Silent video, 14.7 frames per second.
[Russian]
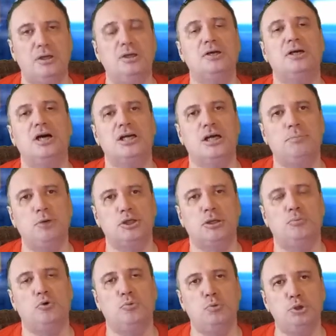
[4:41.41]
И как об
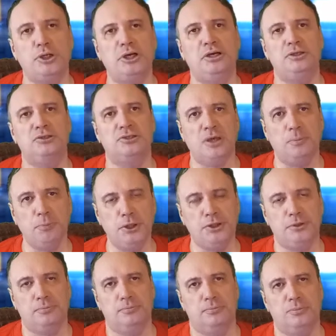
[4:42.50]
этом умудрились
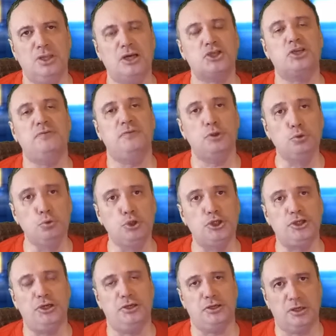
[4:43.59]
забыть наши
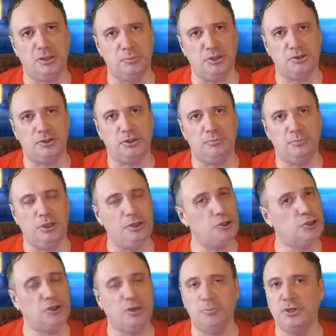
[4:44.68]
ведущие экономисты,
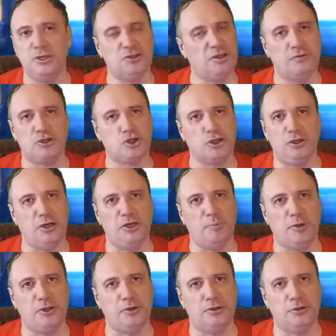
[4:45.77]
лично мне совершенно
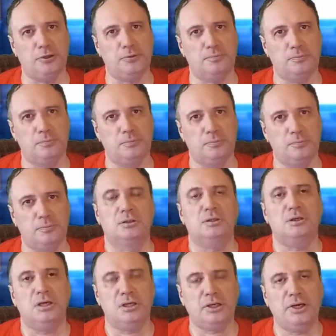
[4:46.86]
непонятно.
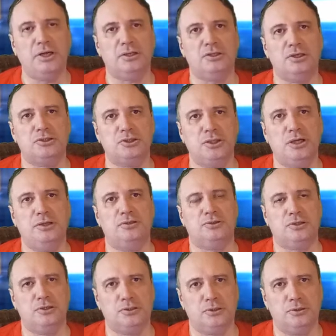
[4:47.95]
Конкретно Сталин
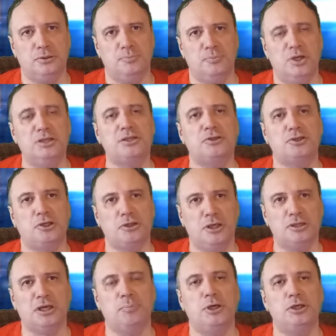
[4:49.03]
сказал, это
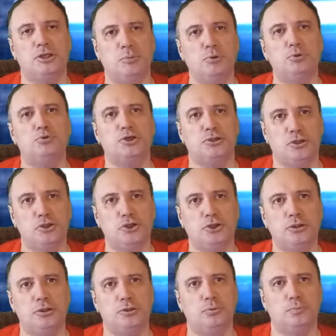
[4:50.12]
цитата, поэтому лучше
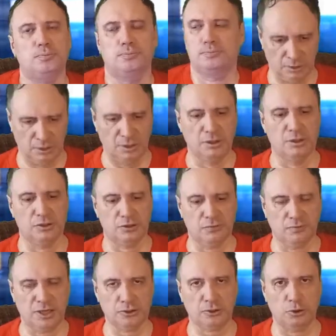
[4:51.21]
зачитаю.
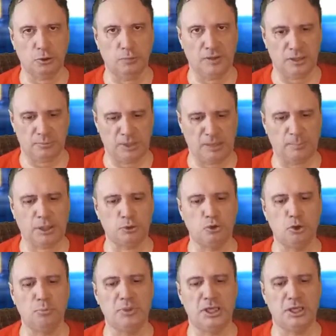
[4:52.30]
Два слова об
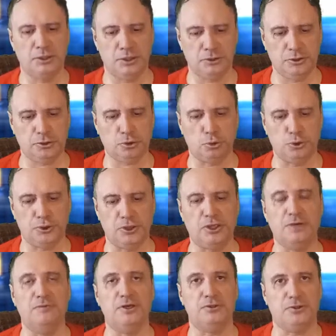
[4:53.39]
одном из
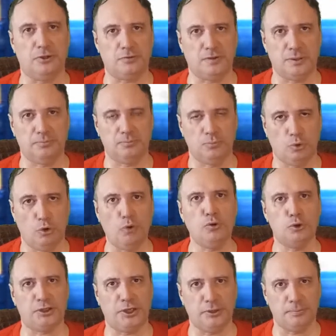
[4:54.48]
источников резерва, о
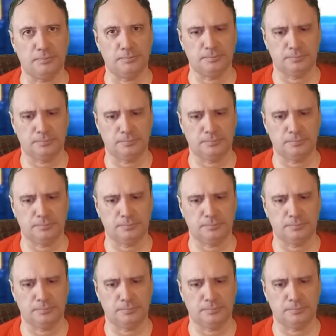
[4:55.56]
водке.